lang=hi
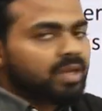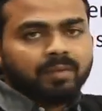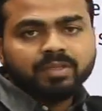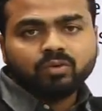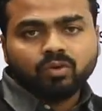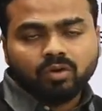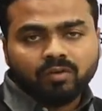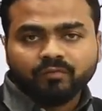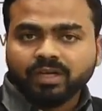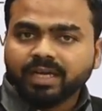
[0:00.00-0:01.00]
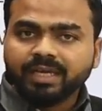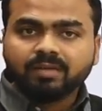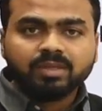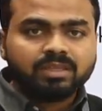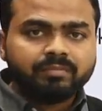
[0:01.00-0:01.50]
अभी देखो कॉन्फर का एक
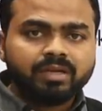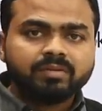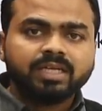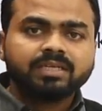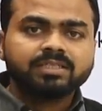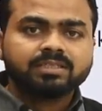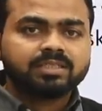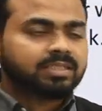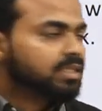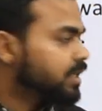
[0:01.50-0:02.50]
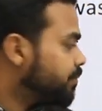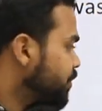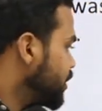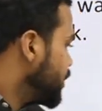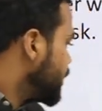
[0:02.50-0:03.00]
मतलब मैंने बताया डिस्कस करना
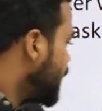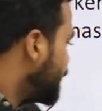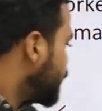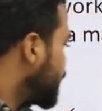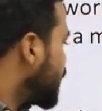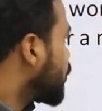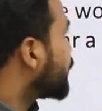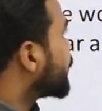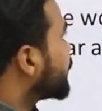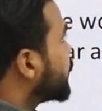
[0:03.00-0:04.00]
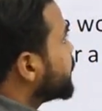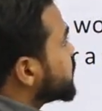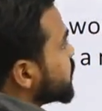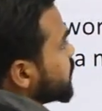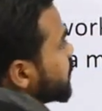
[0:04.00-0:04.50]
यहां पे हो जाएगा कॉन्फर वह भी
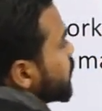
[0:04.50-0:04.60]
चाहिए